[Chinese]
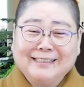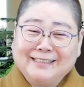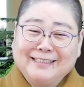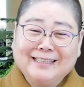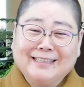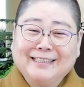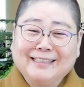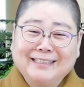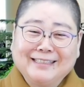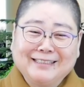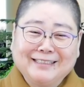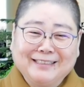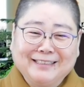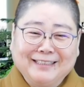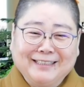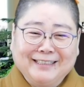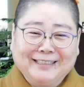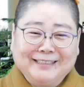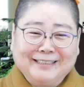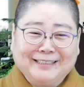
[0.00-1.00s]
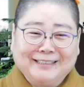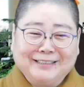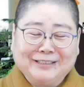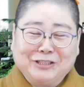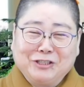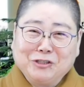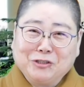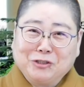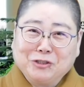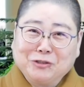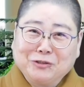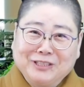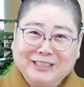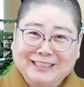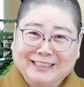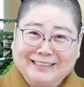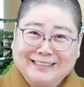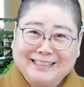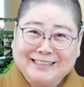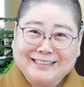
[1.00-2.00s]
以前那个。呃，旧旧
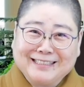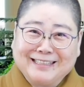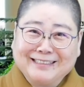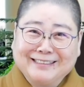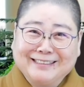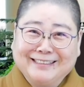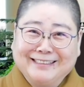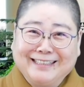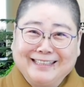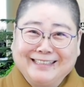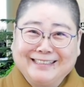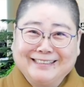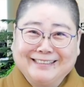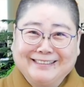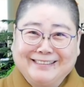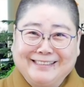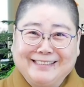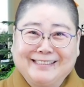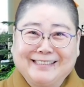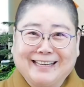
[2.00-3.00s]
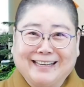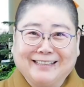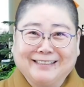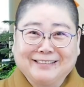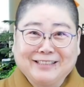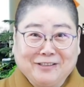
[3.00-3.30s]
的、脏脏的那个机场，